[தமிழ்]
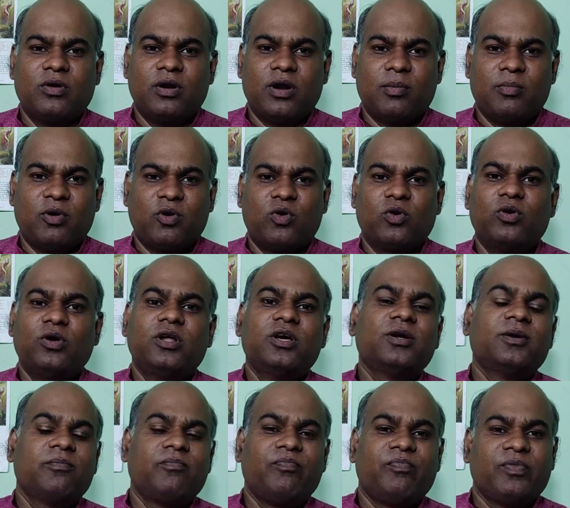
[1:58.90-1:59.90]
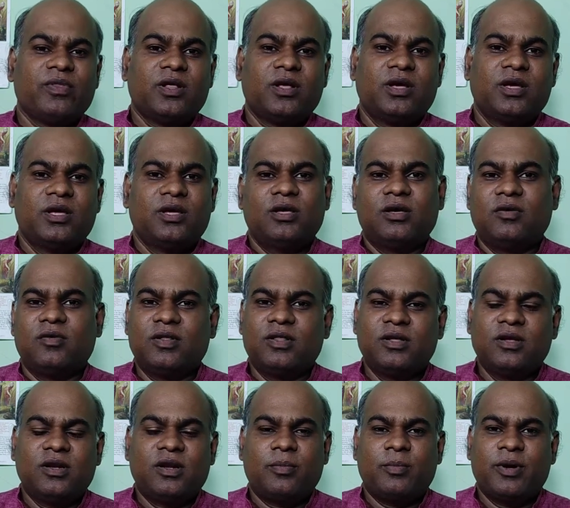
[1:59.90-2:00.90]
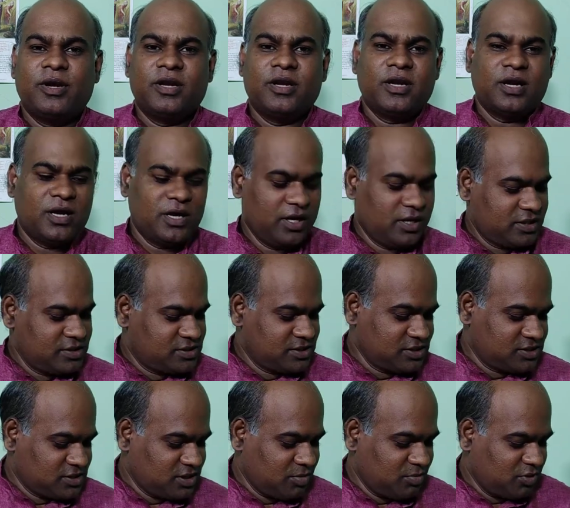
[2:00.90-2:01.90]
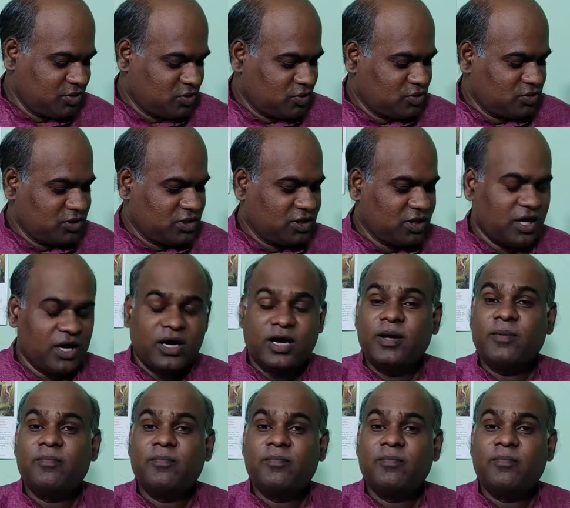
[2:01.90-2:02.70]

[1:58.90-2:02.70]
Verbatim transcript: நம்ம கொண்டு வந்து என்ன பண்ணியிருக்கிறாங்க ரிசல்ட்ஸ் நம்மளுக்கு கொடுத்துருக்குறாங்க